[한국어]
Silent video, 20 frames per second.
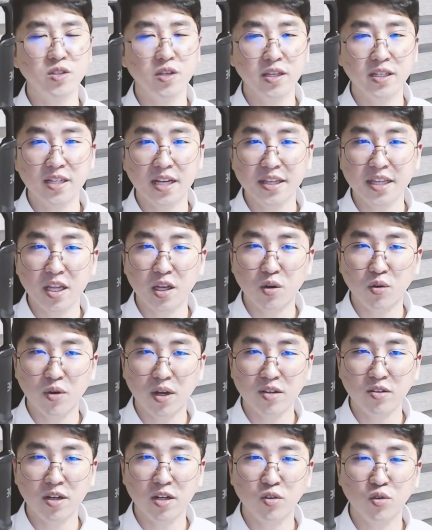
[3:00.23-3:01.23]
일을 한다고
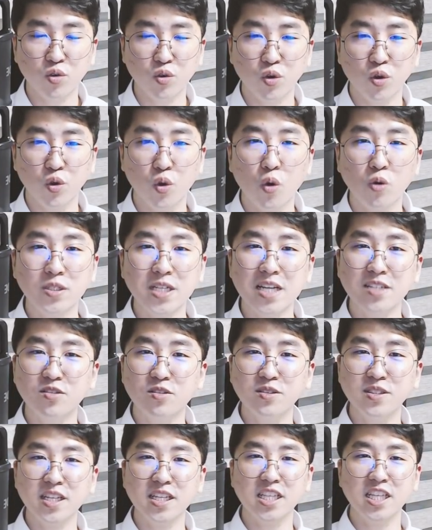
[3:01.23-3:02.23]
하더라도 교장
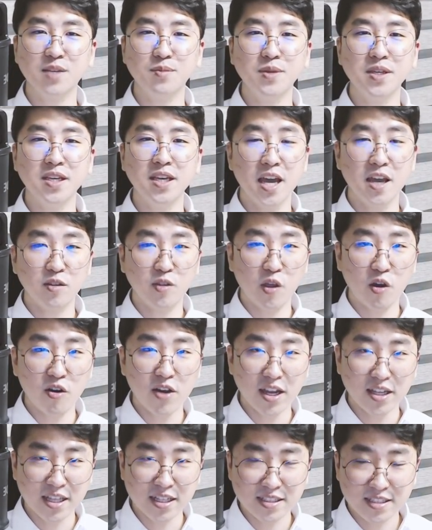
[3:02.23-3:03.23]
선생님이
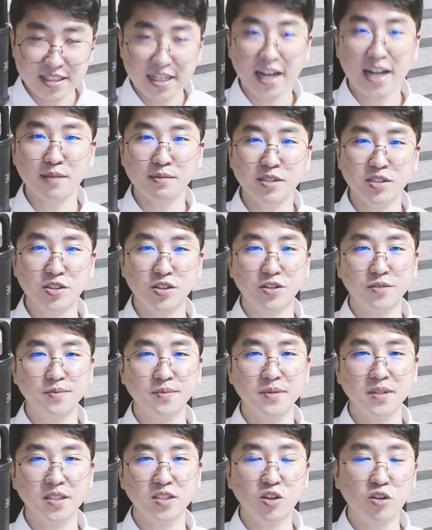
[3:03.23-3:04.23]
되어야 되는 사람이죠.
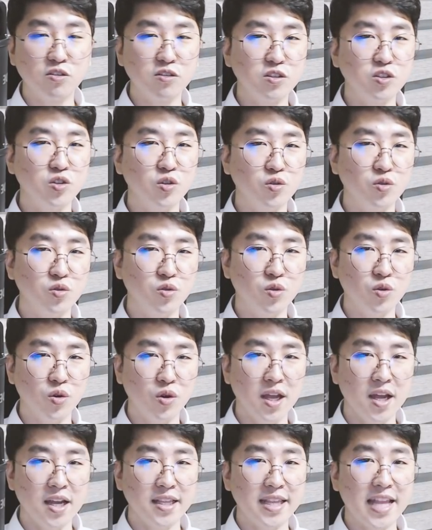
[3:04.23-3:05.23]

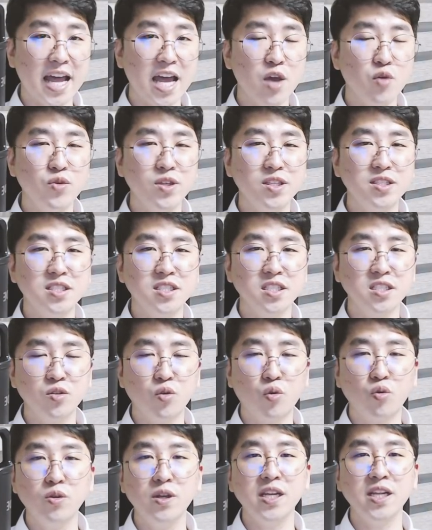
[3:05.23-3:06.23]
적극적으로 나의 위치를
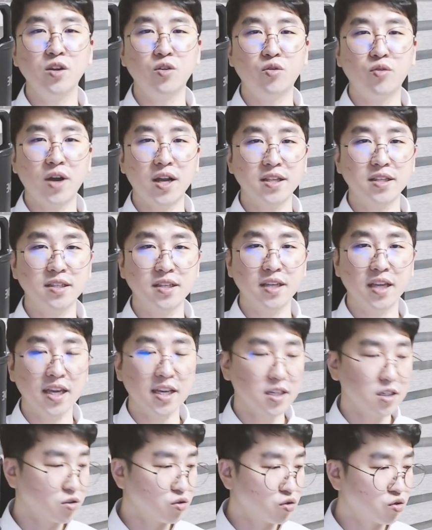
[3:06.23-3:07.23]
올리려고 하는
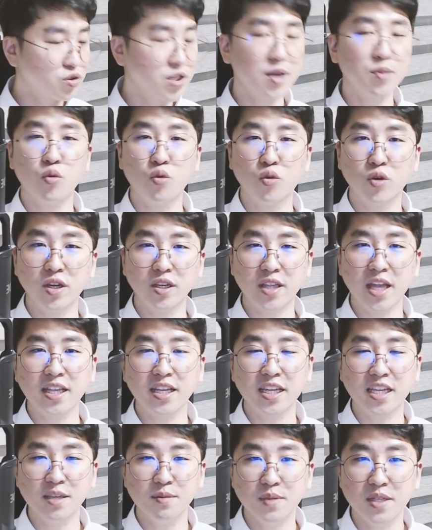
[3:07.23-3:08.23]
게 수생목이
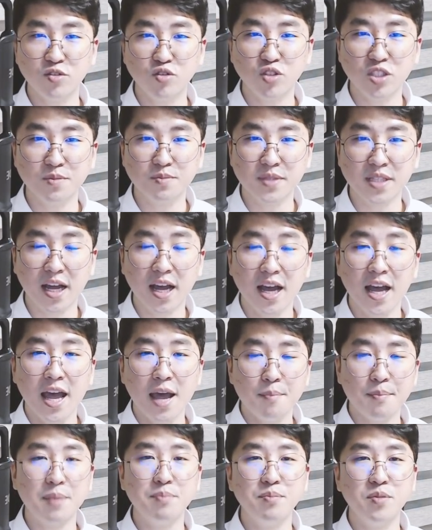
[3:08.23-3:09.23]
된 김일주입니다.
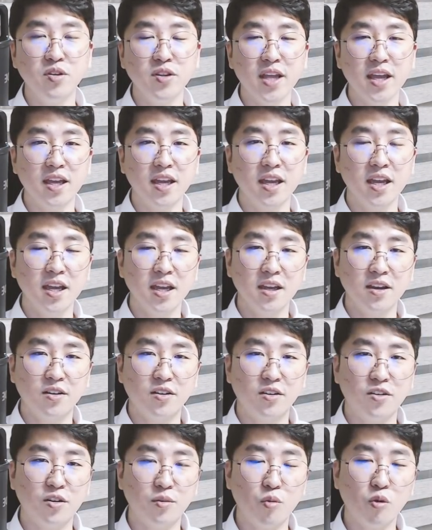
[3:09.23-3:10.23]
반면에
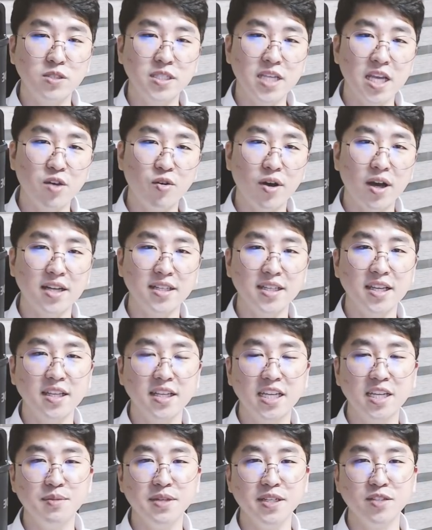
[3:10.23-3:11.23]
어, 목생화가 된
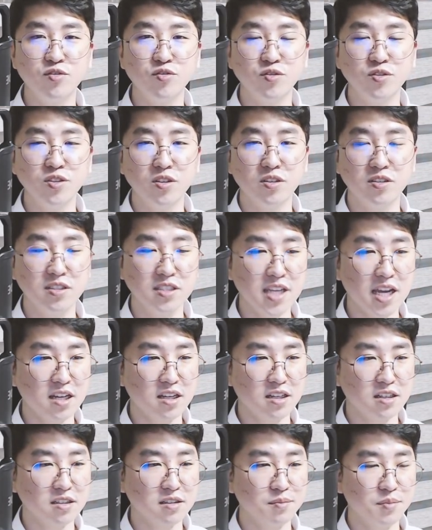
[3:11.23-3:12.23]
김일주는요,
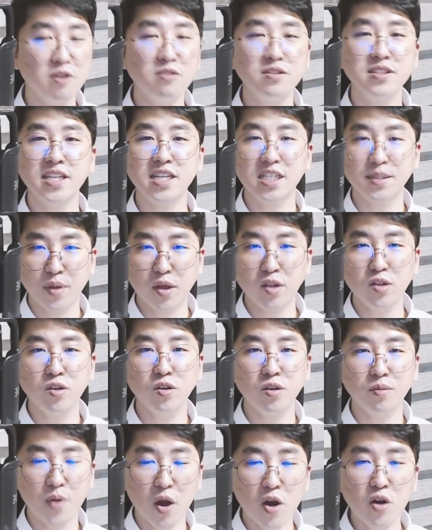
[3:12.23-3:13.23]
그냥 평생을
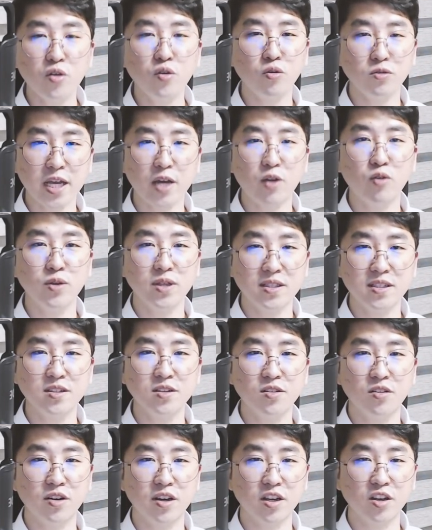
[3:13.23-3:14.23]
편, 평교사로
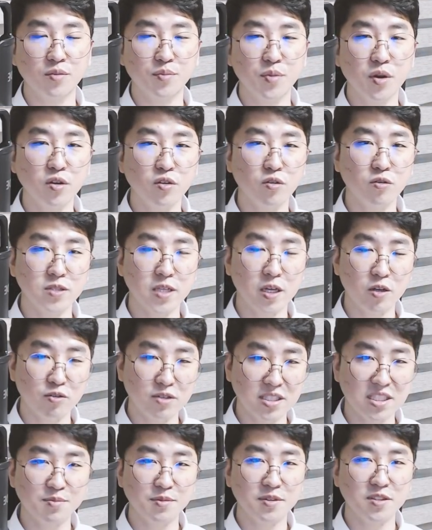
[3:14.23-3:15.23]
있는 거예요. 평교사로
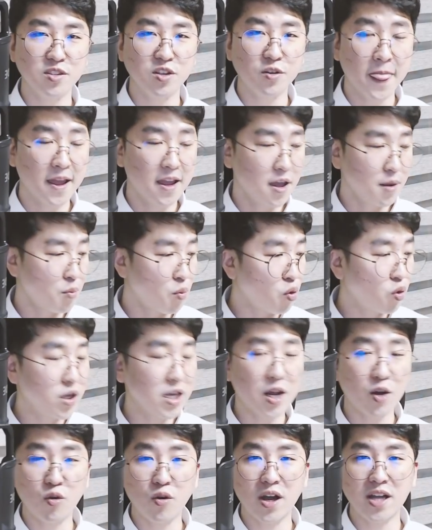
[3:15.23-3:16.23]
있으면서
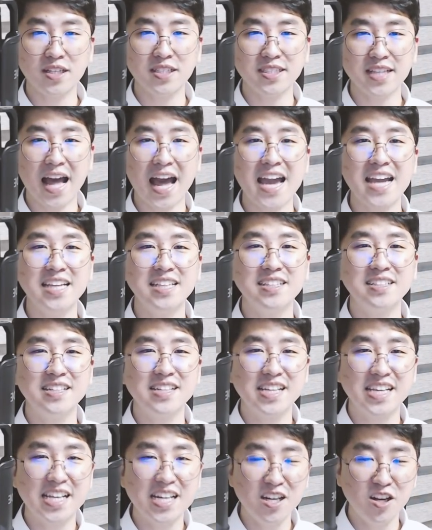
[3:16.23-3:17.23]
목이라고 하는
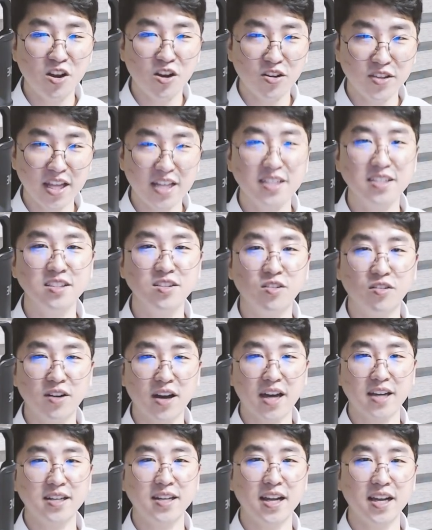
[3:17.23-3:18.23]
아이들을 길러내는
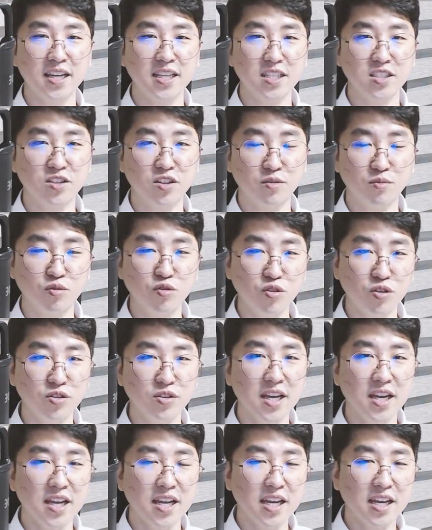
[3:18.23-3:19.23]
역할을 하게 되죠.
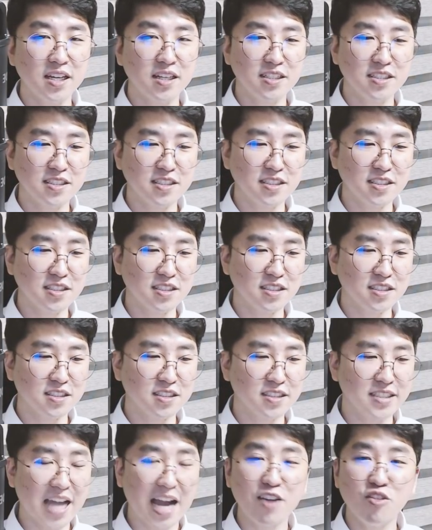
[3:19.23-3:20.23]
물론
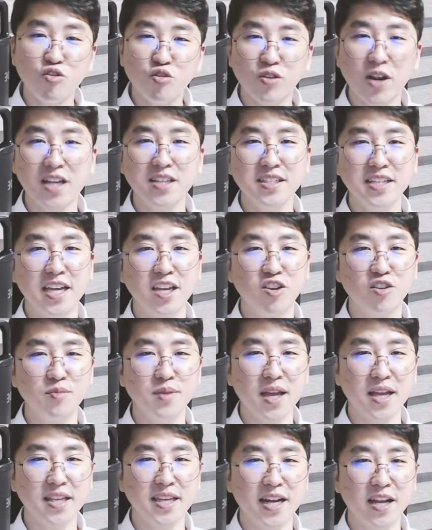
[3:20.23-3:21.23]
그 양육을 하는
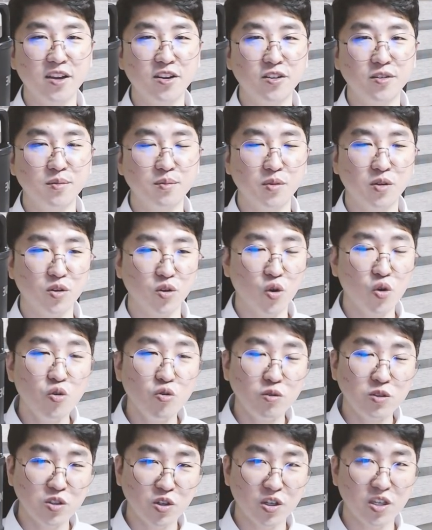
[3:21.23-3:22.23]
개념이 아니라요, 뭐
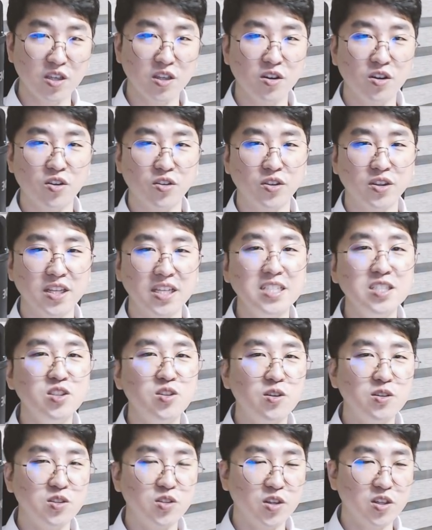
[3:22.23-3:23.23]
교육적인 것,
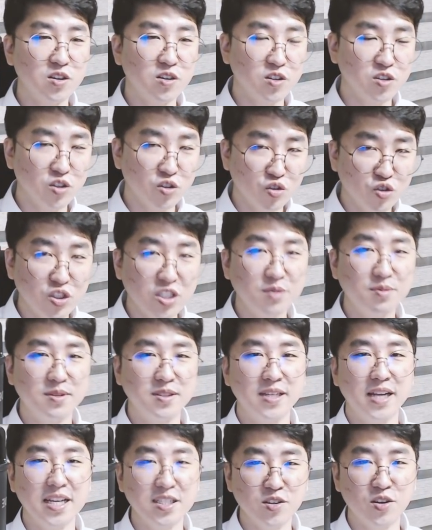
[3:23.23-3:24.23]
인성적인 것을
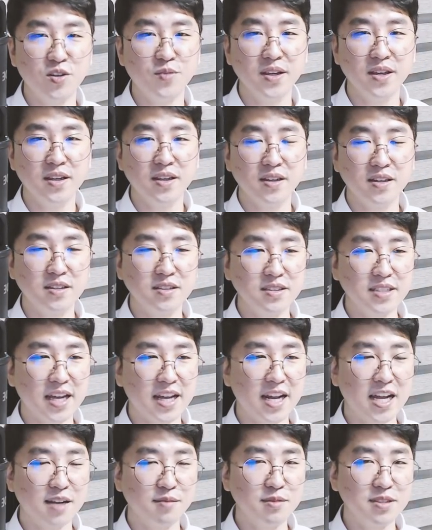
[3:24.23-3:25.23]
주입을 해서 그
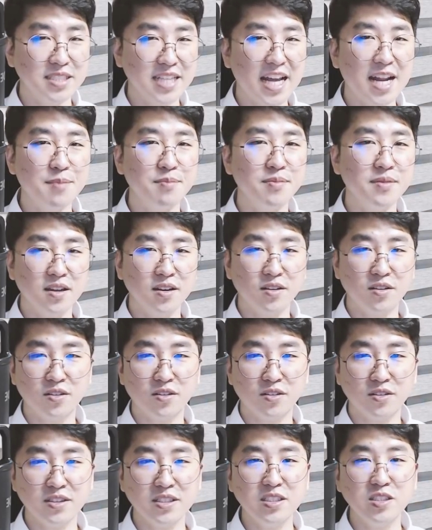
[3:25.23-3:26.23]
사람을 사람
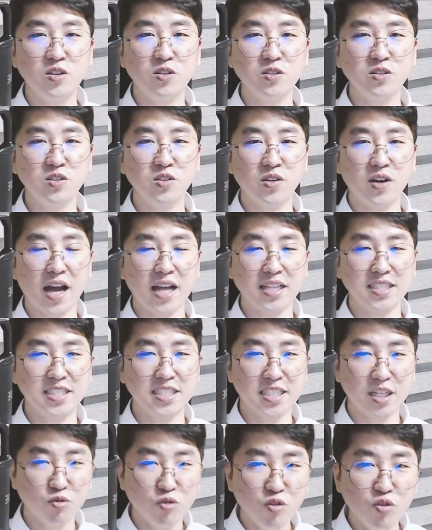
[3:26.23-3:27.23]
어, 인성적
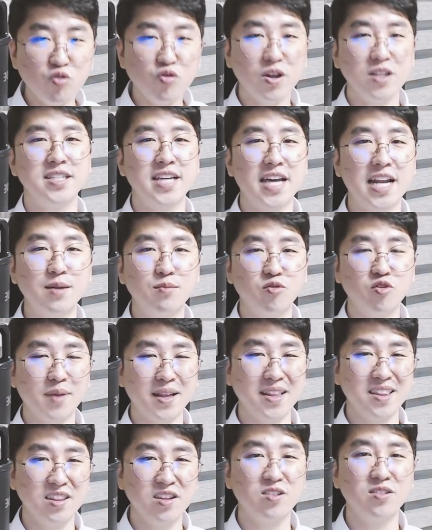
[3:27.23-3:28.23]
가치가 훌륭한 사람으로
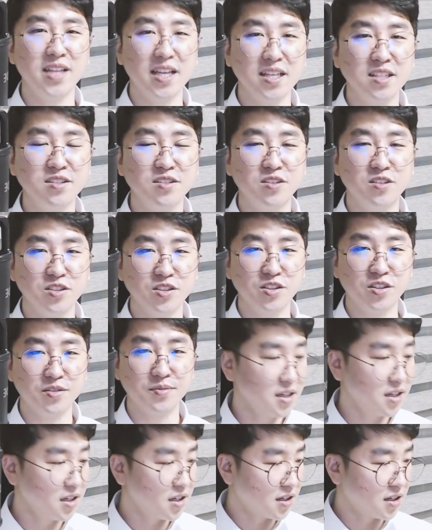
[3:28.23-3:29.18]
만들어내는 거죠.